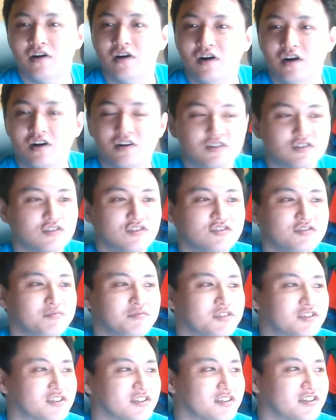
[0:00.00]

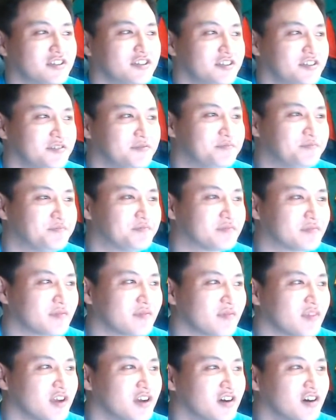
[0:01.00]
그렇습니다.
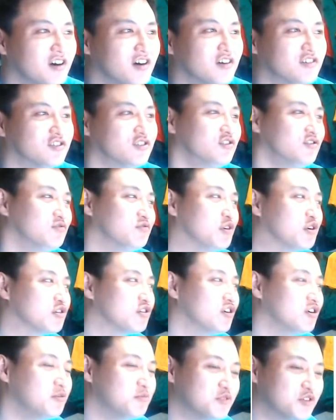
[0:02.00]
저는
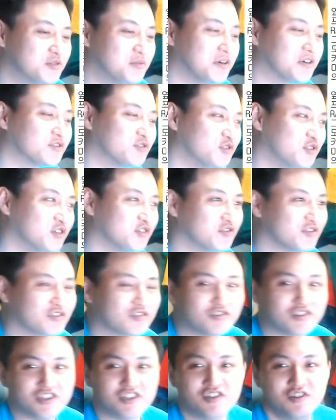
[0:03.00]
원컴으로 방송하고
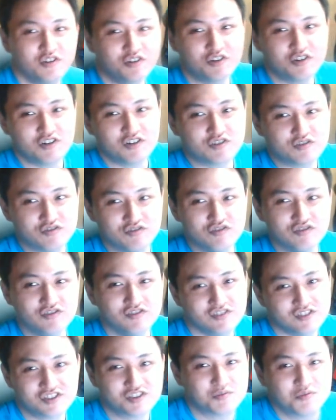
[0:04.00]
있고, 이거하고
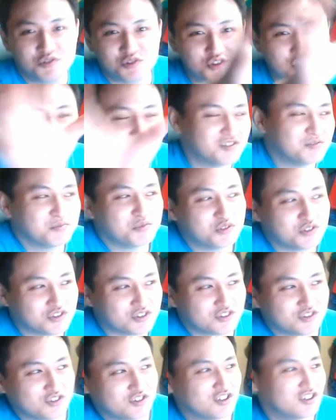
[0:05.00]
지금 여기 있는
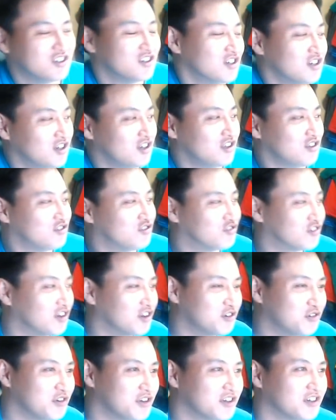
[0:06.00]
모니터 두
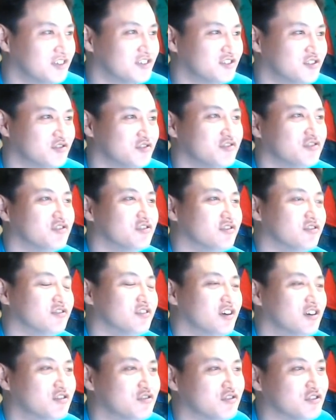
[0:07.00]
개로 해가지고
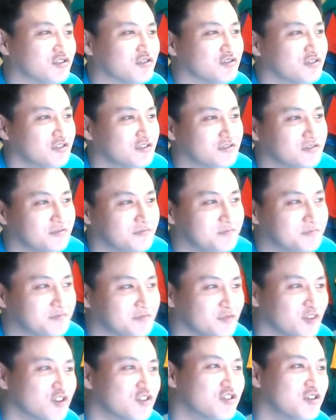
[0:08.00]
하고 있고요.
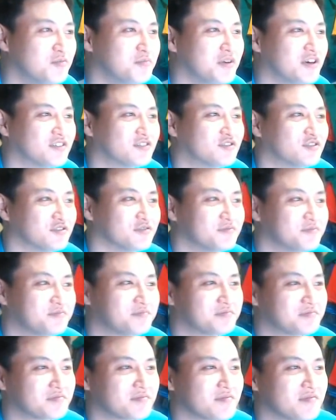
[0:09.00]
원컴 방송
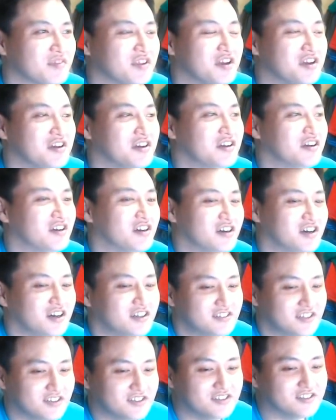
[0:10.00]

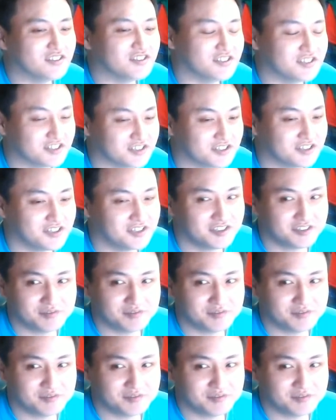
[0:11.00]
하나는 이제